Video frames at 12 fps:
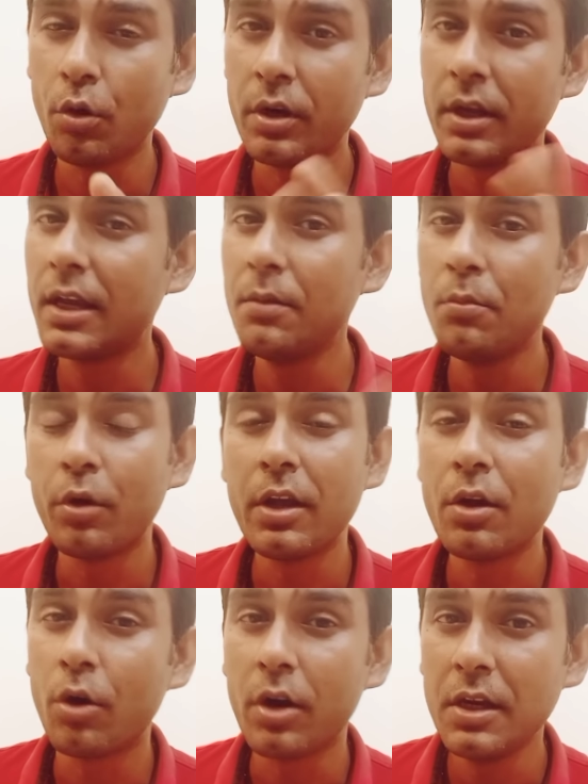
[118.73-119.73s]
অনেকেই মনে
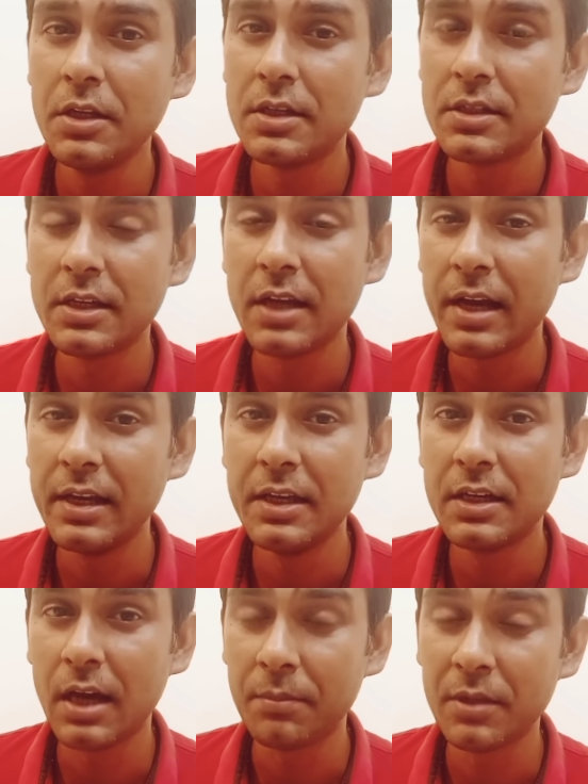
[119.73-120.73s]
করেনি যে সেই আই
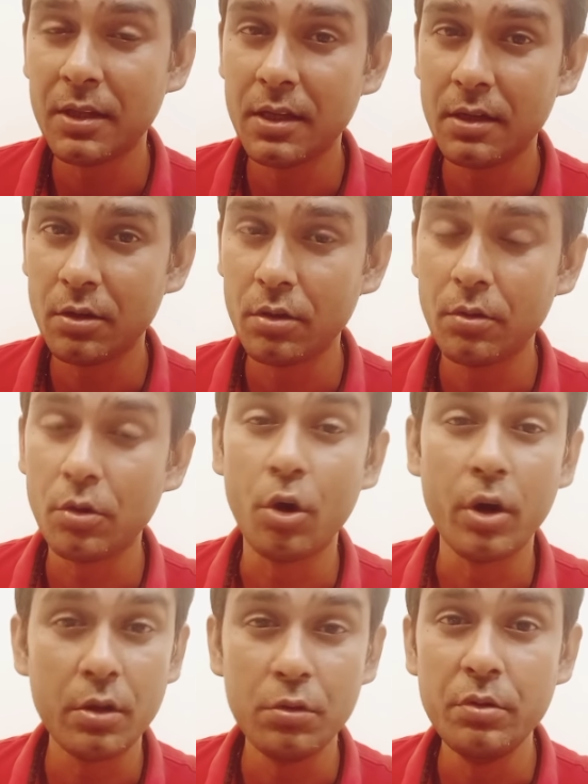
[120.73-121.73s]
লিগটা আপনাদের
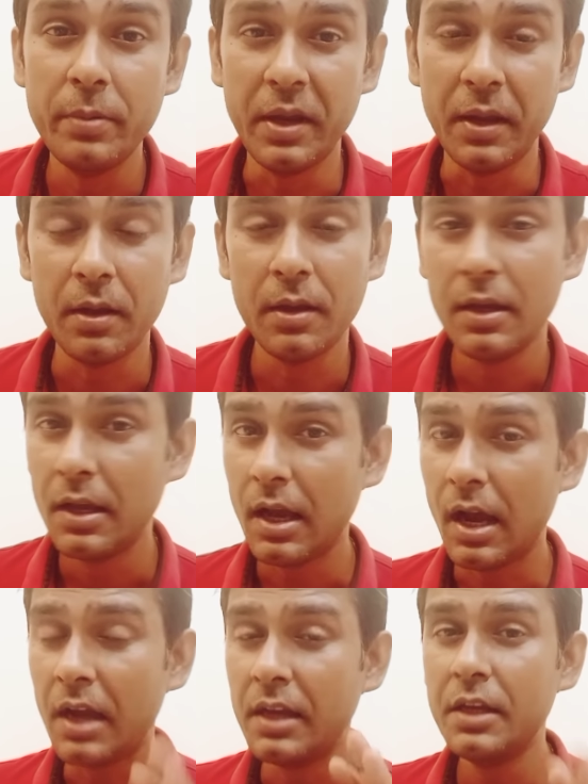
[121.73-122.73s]
ঘরে উঠবে
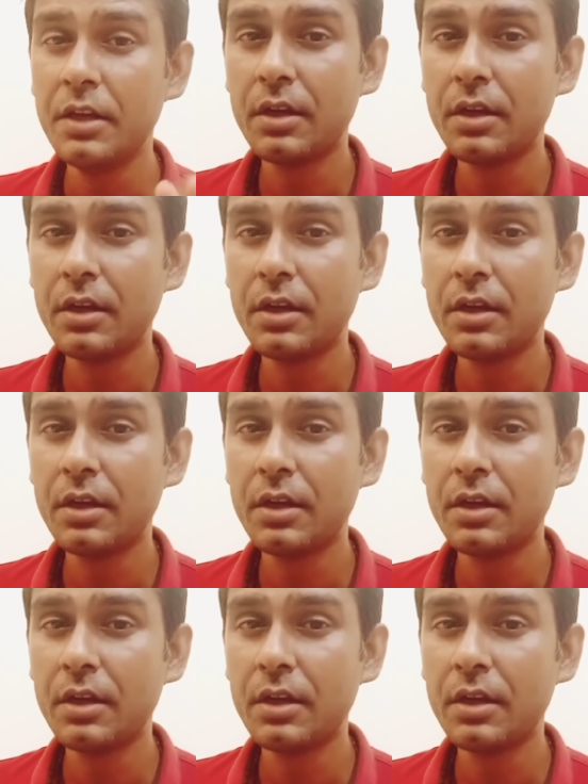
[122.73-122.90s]
আই লিগটা